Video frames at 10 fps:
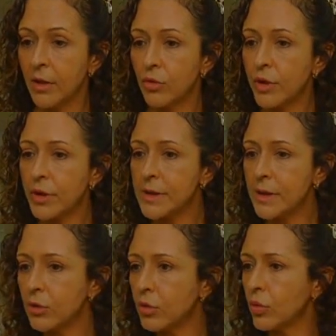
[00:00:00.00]
no
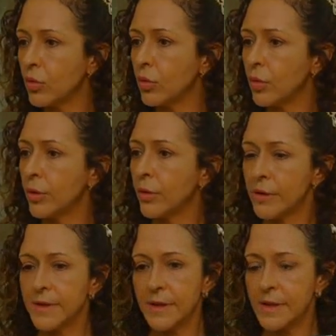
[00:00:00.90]
ensino do
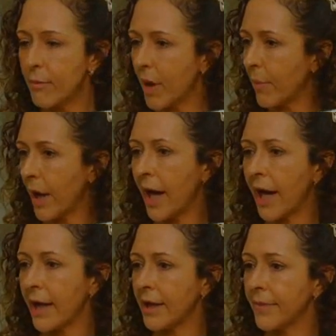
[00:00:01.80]
sistema
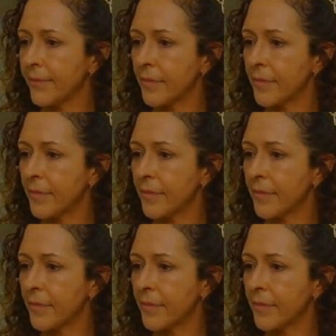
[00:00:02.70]
Braille,